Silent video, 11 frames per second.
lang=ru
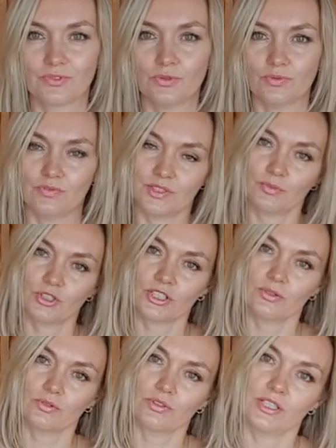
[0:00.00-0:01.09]
Ну, возможно,
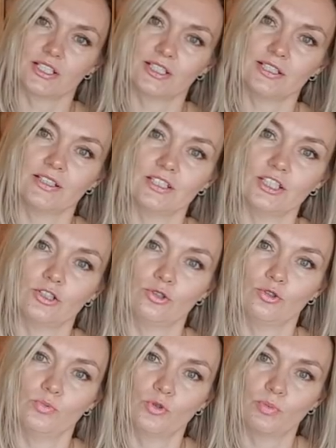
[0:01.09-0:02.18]
если надеть
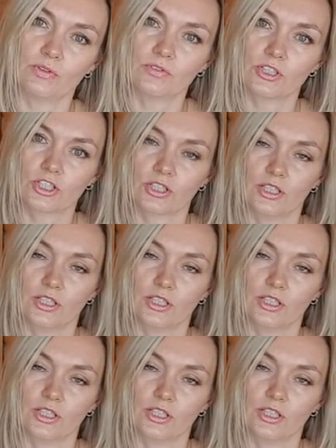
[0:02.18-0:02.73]
юбку повыше,